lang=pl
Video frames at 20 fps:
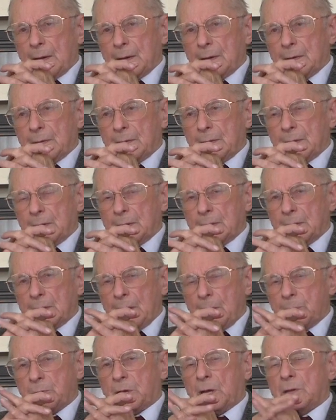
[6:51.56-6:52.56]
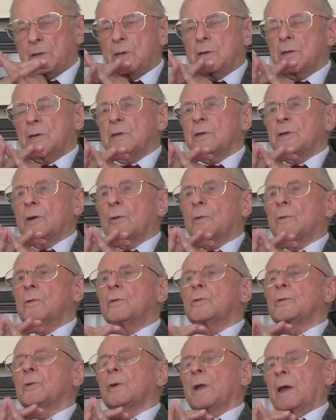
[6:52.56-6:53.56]
y, na przykład jeśli idzie o
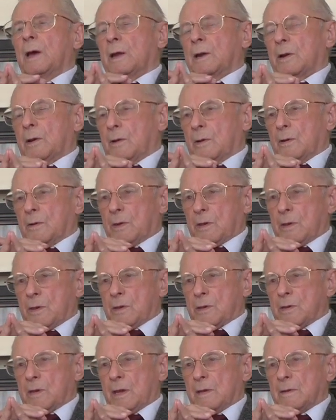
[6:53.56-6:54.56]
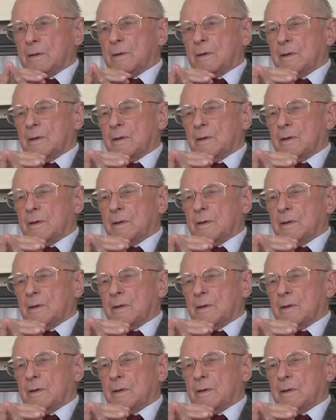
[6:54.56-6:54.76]
kultury archeologiczne,